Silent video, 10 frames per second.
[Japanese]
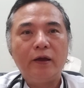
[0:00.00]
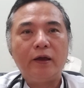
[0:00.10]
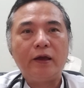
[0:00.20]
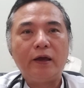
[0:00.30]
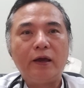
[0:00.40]

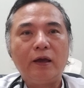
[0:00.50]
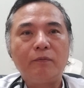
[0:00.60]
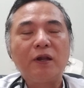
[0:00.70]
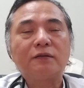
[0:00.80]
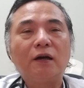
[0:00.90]

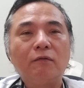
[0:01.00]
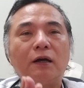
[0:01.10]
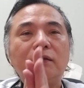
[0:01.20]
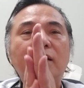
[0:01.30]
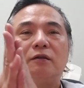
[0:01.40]
えー、皆さん
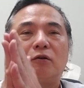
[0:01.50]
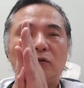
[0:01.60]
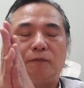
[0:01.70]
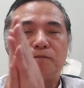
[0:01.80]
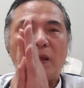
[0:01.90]
はできる
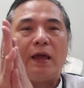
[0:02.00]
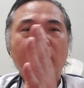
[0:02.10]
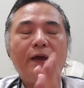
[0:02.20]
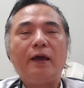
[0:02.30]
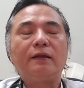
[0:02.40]
こと、ね
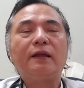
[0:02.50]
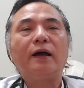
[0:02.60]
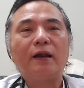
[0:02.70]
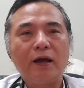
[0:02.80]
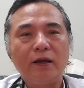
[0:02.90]
えー、
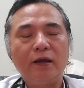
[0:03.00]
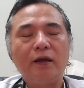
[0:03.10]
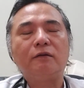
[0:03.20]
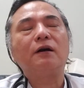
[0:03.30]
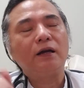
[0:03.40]
手洗い、
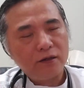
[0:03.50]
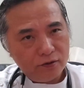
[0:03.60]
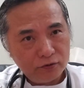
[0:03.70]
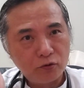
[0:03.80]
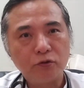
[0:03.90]
えー、うがい、
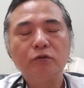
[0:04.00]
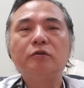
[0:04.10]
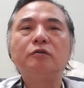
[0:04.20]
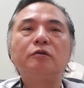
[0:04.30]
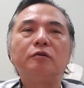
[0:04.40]
休息
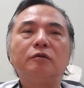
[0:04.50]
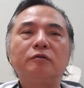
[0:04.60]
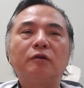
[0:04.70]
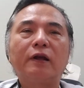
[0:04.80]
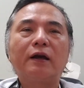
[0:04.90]

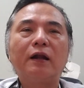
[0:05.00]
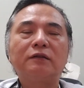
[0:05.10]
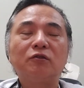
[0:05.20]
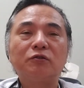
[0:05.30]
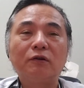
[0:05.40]
それか
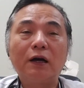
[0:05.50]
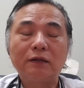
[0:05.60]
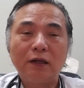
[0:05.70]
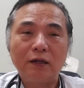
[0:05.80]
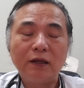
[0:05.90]
ら症状が
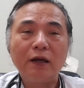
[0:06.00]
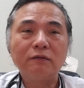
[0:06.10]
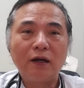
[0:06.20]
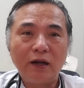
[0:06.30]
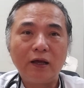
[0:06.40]
あったら出
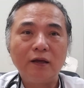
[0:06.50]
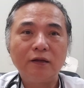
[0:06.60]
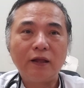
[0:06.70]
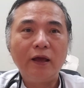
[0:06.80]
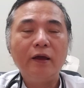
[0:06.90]
歩かない、
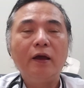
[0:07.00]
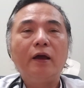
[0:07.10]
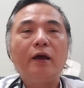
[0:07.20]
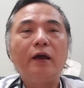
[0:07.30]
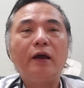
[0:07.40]
ね
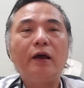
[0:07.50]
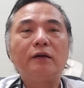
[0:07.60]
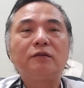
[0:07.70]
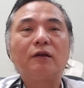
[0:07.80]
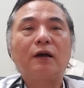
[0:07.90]

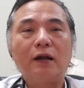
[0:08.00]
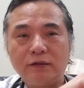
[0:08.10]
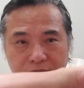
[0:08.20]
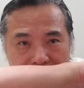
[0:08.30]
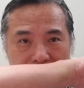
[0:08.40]
えー、それか
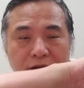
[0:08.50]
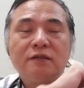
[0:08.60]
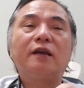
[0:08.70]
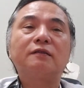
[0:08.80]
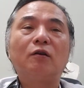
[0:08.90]
ら咳
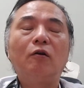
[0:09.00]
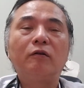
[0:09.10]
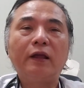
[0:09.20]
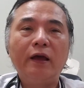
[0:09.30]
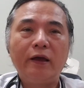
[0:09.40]
エチケット、
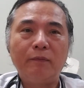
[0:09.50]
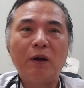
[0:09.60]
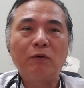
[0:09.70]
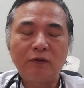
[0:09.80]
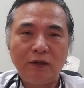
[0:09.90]
ね、
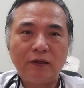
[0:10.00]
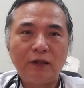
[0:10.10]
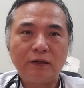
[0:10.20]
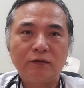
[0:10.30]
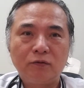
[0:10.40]
守っていた
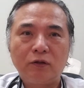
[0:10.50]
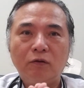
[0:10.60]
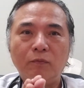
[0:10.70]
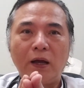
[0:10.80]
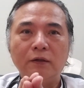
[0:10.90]
だいてそれ
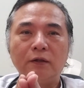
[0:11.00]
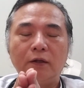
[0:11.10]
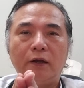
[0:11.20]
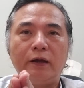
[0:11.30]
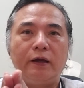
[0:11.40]
と、まあ
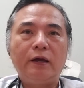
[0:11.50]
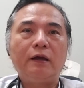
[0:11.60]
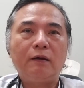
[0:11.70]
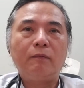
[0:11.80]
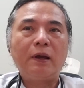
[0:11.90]

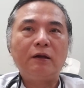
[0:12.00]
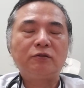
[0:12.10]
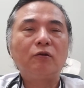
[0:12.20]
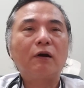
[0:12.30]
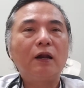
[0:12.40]
えー、前の
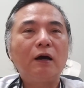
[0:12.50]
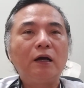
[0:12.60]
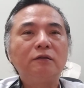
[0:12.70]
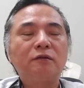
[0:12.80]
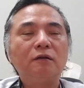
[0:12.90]
章か
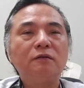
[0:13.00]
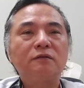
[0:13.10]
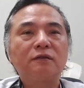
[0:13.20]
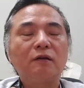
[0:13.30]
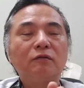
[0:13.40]
ら言ってる
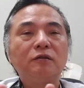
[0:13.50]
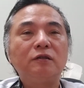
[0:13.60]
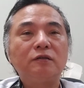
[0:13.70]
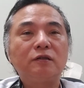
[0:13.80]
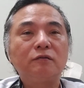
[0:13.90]
んですけど
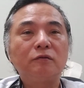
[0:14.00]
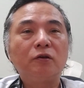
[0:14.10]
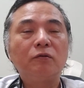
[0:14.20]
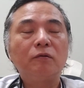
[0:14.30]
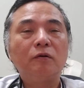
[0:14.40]
人畜
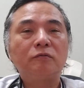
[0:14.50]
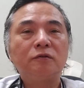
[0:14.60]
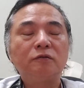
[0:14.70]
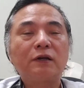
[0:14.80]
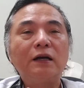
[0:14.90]
共
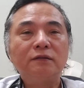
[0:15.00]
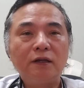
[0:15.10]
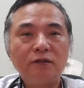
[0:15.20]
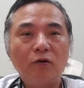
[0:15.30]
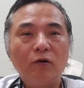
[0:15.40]
通感
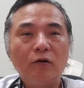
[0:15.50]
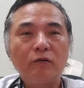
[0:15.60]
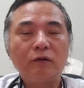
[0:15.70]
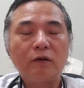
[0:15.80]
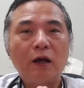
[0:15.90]
染症
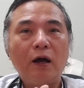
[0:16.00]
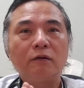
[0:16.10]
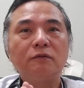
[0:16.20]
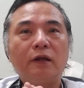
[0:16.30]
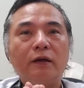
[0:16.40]
が
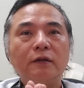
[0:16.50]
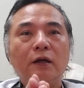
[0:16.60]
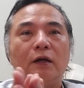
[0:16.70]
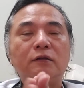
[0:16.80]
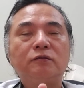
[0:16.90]
あるんで
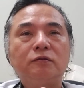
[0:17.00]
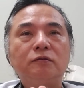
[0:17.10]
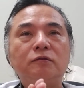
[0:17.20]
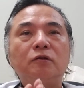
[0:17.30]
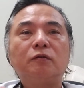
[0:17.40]

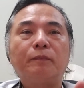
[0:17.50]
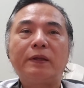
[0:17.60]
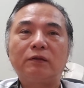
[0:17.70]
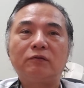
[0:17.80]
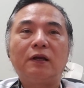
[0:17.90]
ちょっと
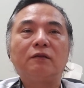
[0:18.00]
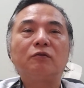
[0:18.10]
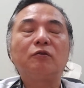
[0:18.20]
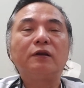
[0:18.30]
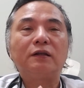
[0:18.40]
ペットさん
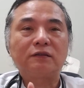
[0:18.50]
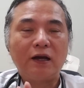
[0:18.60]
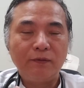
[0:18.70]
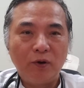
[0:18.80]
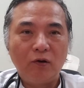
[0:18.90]
の取り
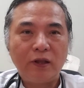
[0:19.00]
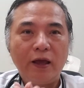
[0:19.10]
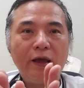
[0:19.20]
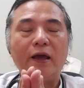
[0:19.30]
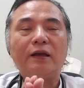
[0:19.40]
扱いも
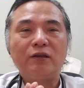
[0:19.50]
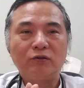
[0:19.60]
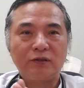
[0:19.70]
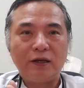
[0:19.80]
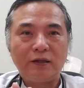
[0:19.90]
ね、えー、気
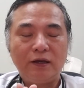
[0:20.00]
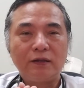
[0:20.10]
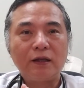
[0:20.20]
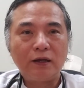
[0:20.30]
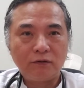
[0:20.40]
をつけて
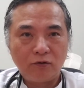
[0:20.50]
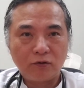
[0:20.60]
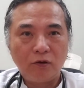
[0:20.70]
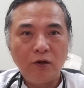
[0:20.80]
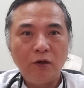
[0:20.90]
いただくこ
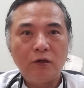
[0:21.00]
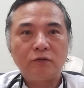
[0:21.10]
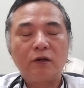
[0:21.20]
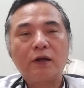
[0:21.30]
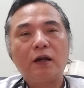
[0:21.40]
と、
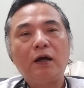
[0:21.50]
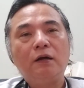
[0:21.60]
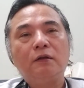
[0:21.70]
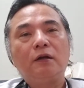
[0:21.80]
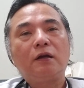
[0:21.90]
それか
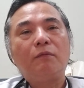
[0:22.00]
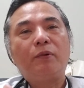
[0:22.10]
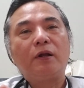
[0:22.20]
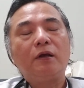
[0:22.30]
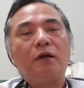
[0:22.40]
らやっ
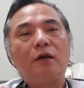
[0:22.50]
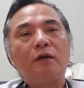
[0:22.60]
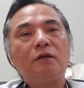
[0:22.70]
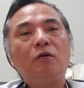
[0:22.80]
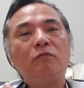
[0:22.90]
ぱり、
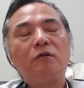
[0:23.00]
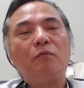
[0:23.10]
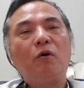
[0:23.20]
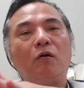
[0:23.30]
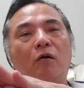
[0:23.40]
えー、日本
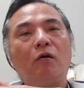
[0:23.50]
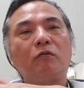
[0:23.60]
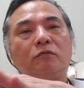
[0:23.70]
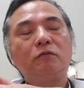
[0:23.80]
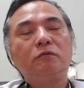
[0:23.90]
で
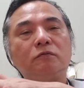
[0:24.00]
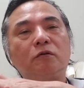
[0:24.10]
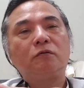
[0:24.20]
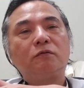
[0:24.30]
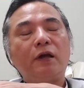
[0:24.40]
も
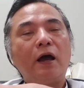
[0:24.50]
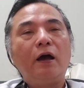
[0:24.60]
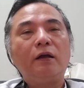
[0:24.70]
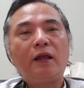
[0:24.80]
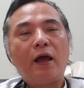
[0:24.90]
土足で、
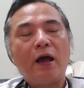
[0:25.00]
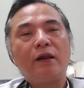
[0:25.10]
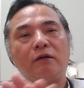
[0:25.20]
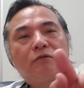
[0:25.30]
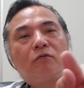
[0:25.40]
ね、
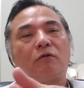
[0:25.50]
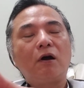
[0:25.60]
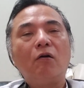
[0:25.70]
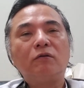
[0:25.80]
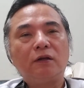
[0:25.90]
入れるところ
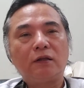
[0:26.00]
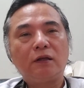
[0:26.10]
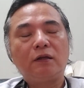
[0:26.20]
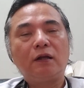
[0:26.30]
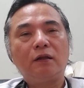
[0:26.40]
が多くなっ
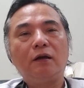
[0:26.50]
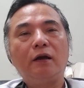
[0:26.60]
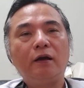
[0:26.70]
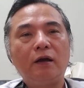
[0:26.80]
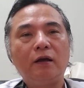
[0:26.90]
てきたんで、
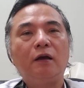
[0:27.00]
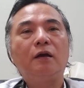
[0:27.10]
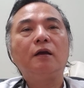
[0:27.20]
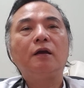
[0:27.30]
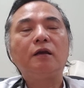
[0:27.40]

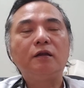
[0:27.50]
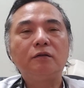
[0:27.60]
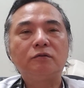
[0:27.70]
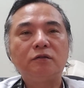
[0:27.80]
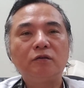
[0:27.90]
えー
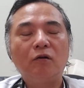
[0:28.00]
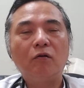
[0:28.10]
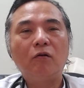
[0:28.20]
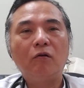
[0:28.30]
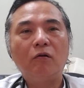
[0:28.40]
入り口
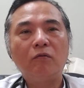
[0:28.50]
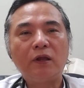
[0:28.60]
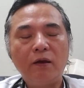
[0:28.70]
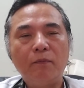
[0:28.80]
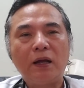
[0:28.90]
の、
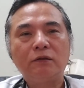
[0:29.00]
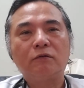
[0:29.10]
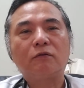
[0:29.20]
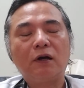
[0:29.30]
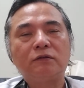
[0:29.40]
ね、
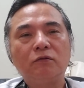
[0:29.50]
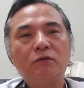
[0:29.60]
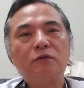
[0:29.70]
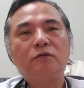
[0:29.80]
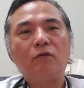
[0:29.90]
マットとか
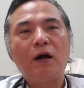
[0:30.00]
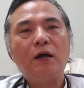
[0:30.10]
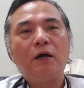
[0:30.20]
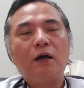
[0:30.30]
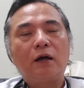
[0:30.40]
そういうの
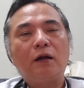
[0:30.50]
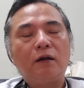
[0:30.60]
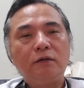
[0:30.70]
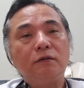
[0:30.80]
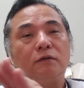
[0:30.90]
は必
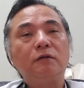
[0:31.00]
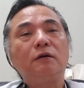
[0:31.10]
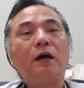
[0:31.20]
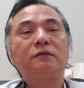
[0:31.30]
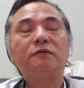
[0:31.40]

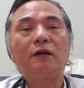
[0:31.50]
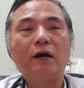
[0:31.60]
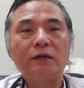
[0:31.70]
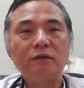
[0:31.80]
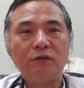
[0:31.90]
ず足
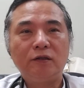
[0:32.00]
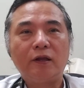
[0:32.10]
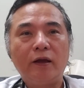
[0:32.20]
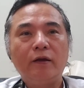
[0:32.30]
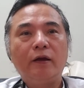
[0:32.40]
裏を引い
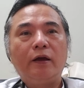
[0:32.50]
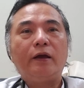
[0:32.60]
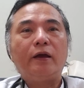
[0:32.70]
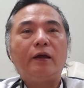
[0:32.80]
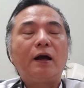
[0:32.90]
て、
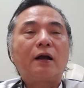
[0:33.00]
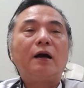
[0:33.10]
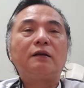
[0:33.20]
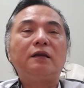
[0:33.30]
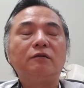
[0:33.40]
えー、落
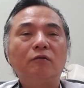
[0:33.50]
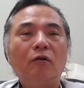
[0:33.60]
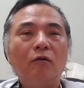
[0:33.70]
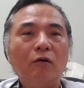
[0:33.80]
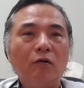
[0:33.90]
下筋
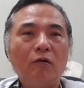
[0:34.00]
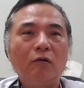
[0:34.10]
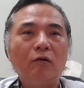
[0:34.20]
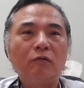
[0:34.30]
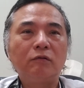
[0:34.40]

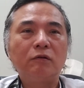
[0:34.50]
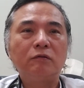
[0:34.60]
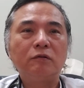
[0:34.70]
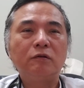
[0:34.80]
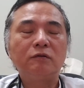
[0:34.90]
を
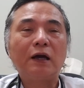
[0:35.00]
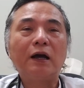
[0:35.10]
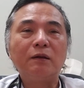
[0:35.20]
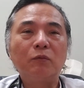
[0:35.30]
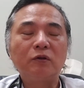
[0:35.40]

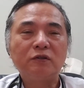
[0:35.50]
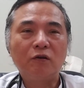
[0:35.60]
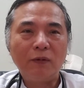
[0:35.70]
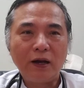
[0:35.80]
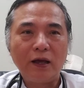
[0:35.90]
中に持ち
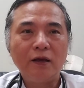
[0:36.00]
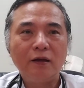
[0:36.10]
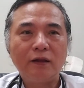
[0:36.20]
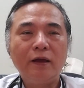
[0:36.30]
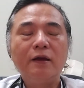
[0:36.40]
込まない、
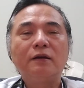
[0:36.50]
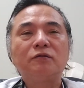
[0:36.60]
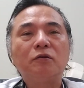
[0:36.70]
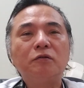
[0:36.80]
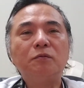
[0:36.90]
ね、
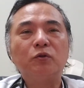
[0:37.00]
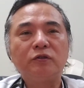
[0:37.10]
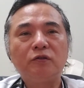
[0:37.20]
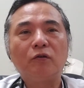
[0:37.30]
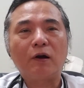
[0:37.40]
そういうことも
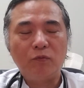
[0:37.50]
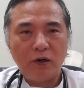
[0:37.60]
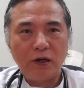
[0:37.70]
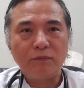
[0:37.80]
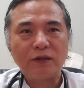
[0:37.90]
必要かも
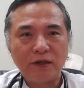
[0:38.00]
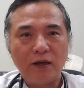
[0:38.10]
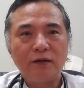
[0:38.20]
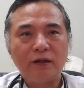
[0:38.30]
分かりません。